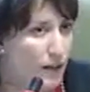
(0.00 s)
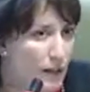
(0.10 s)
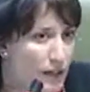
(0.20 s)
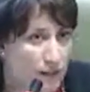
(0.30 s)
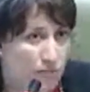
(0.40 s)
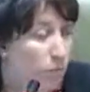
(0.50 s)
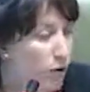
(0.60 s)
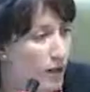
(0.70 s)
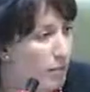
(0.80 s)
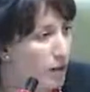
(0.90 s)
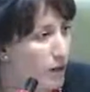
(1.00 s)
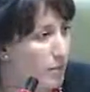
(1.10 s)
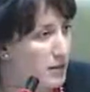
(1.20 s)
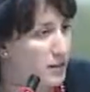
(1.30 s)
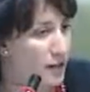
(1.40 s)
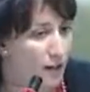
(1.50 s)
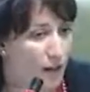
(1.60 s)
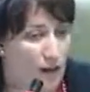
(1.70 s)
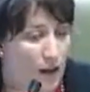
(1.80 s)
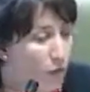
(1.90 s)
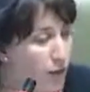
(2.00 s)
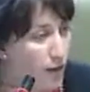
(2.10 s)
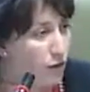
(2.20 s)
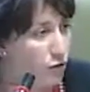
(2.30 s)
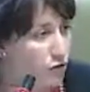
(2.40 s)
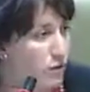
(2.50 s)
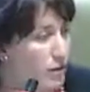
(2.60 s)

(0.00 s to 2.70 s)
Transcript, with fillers: Y, por ejemplo, hay que pensar que hace años